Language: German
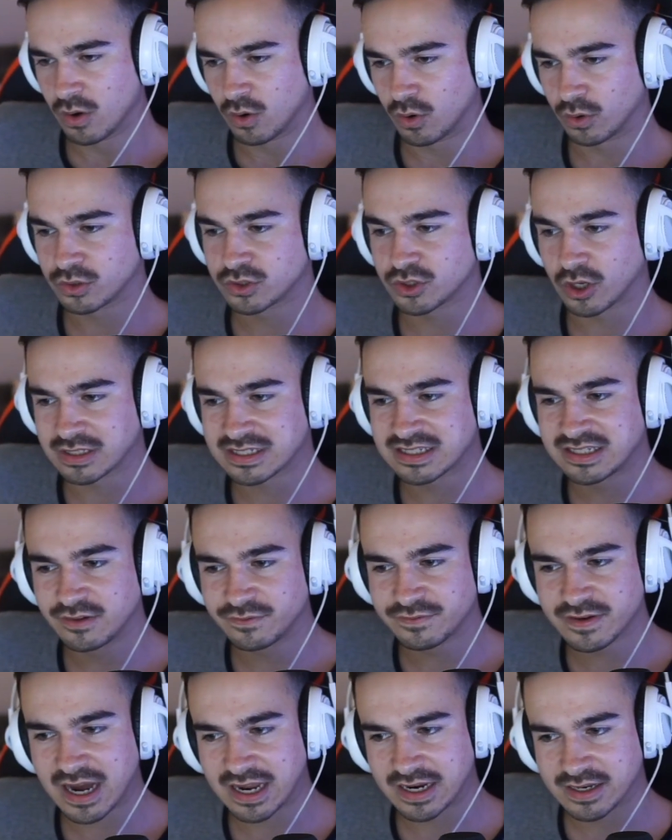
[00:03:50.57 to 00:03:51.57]
Und sonst
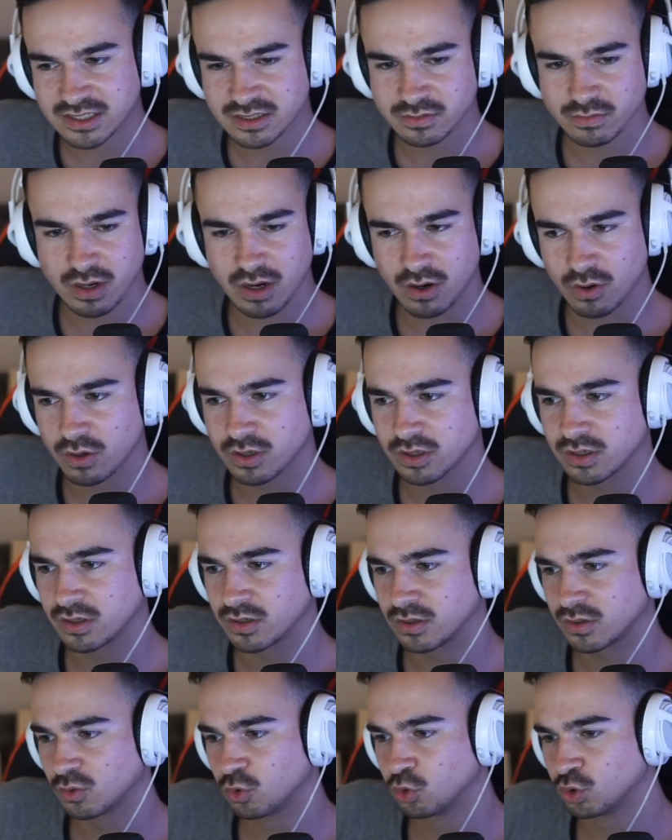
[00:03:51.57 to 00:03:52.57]
lief ja alles immer auch
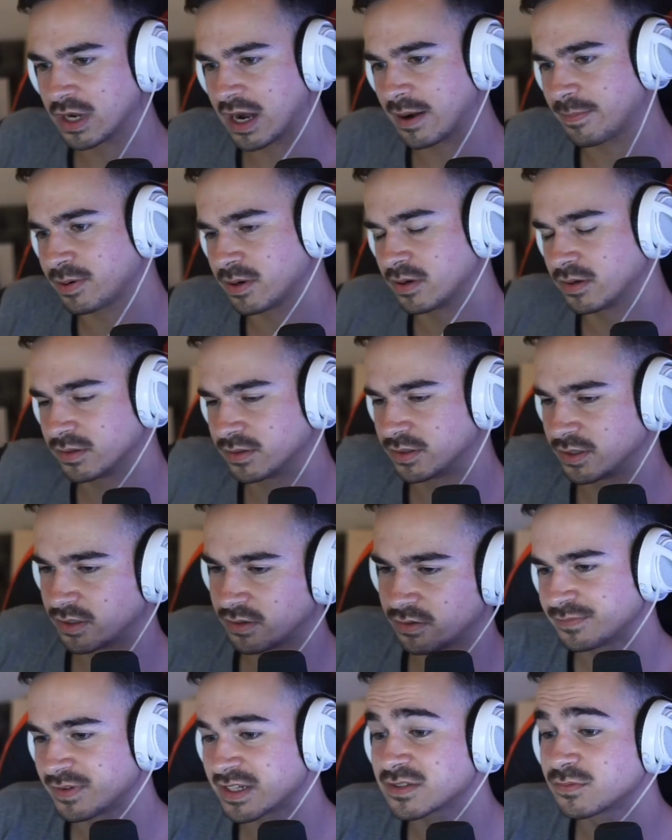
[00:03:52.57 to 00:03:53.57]
gut ab.
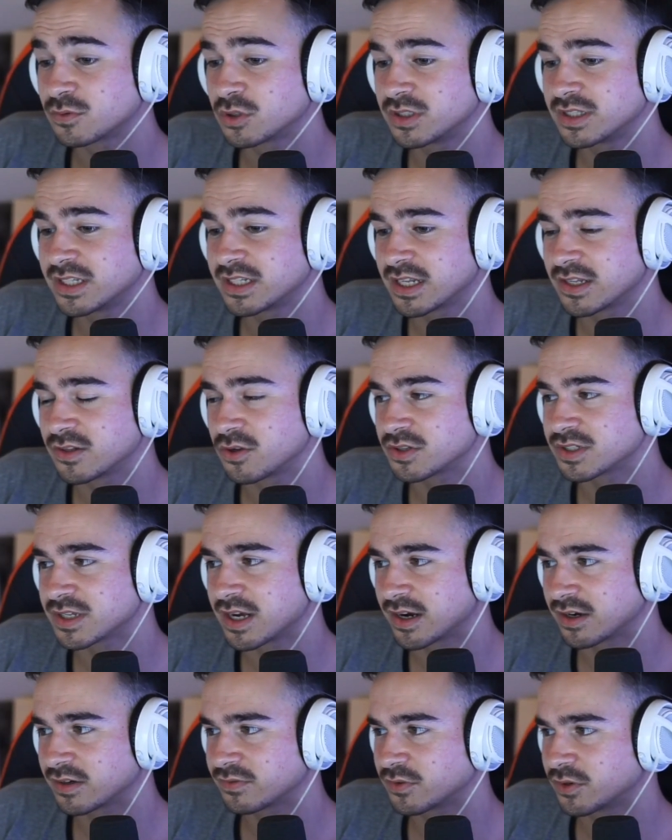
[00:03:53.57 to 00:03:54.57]
Ne? Was würdet ihr denn noch
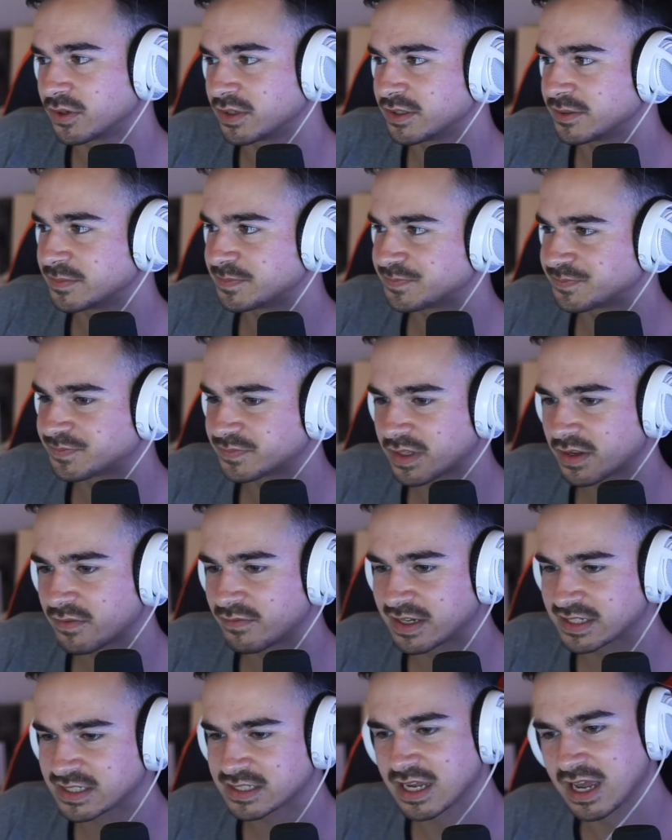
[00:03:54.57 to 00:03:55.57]
sagen, Freunde?
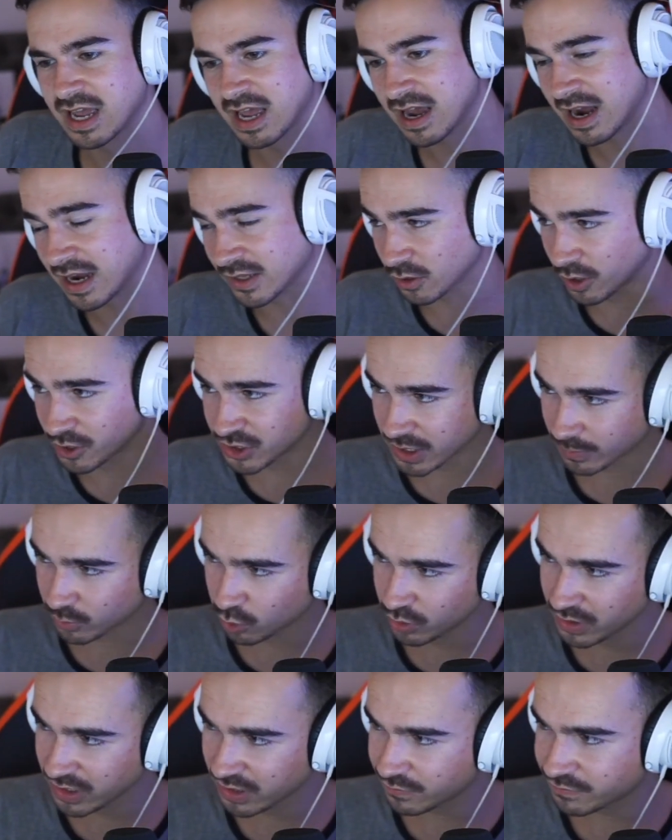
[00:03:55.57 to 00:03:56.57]
Was hat euch am
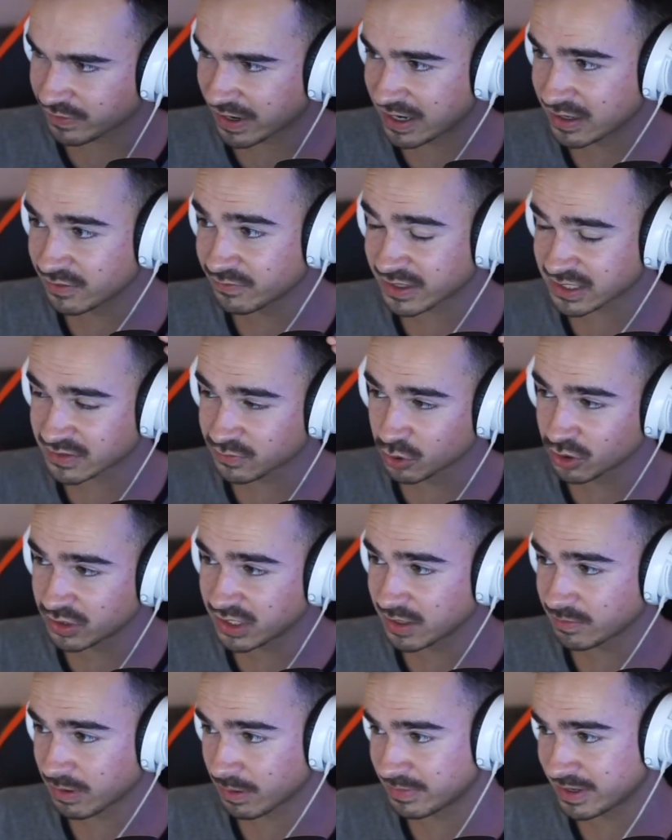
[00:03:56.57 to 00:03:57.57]
Turnier gefallen? Was würdet
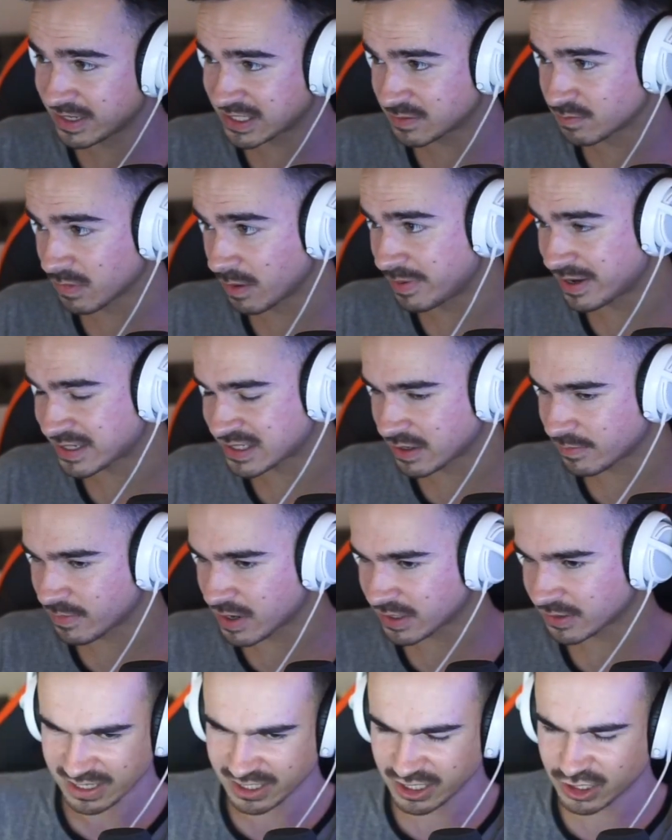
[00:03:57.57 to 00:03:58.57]
ihr beim nächsten Mal besser
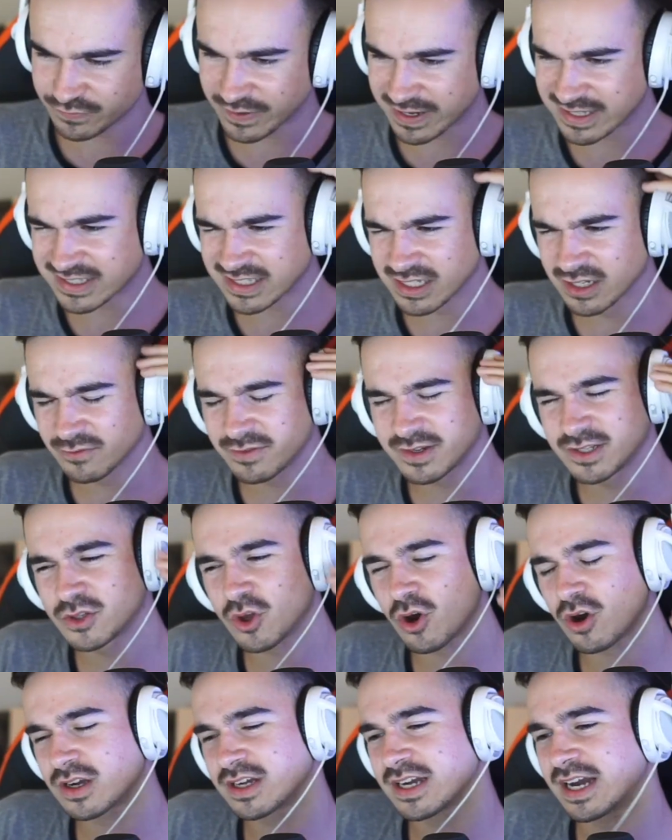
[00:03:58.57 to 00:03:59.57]
machen? Ich fände es irgendwie noch